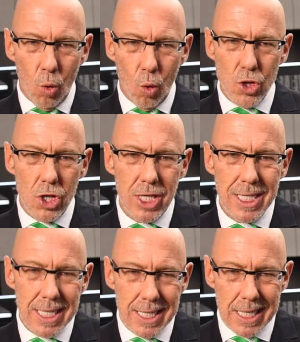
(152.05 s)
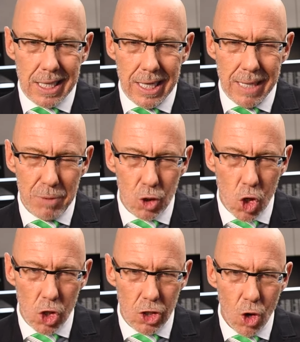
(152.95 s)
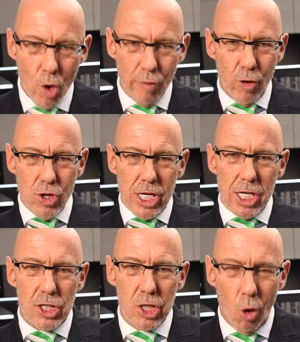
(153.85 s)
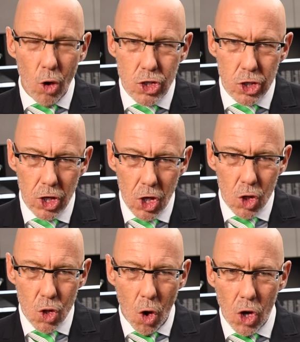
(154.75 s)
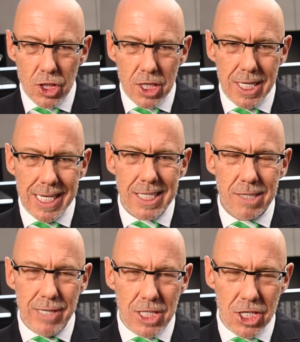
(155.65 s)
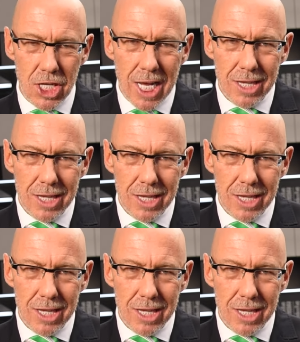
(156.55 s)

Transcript: ohne die sie nicht leben können, von denen sie heute noch nichts wissen,